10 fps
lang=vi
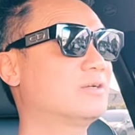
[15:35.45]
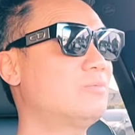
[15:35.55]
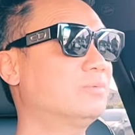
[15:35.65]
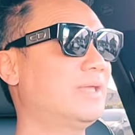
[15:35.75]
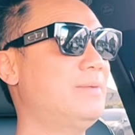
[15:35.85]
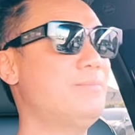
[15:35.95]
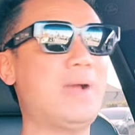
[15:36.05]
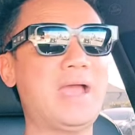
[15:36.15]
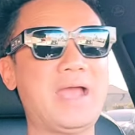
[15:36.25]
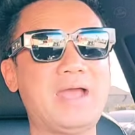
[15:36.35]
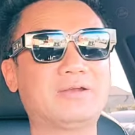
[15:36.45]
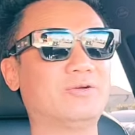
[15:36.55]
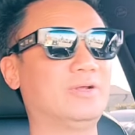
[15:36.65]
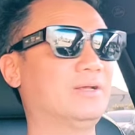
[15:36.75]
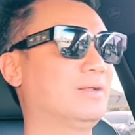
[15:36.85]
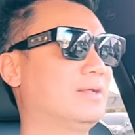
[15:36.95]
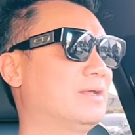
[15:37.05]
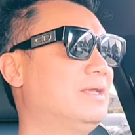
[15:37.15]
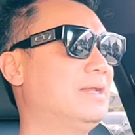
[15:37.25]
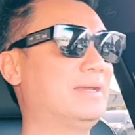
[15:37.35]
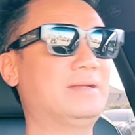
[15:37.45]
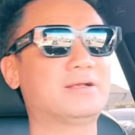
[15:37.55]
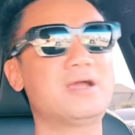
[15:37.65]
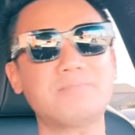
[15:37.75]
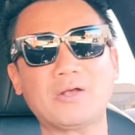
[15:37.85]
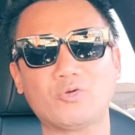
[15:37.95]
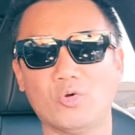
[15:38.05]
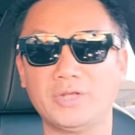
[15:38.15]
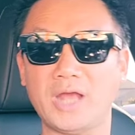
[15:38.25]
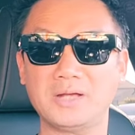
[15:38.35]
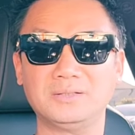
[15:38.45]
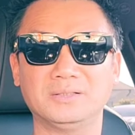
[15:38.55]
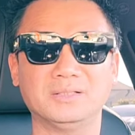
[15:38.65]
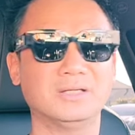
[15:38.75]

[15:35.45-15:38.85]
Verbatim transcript: công ty ma rồi cái giờ cướp đất của dân